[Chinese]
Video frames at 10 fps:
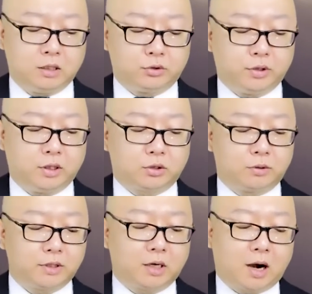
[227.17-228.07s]
所以呢，
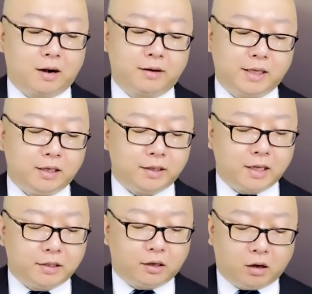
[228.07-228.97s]
从这个二零一零
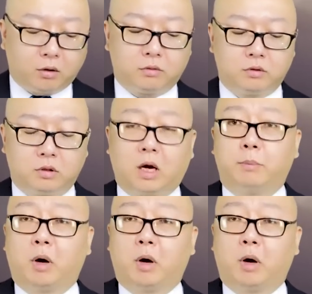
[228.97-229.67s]
年以后啊，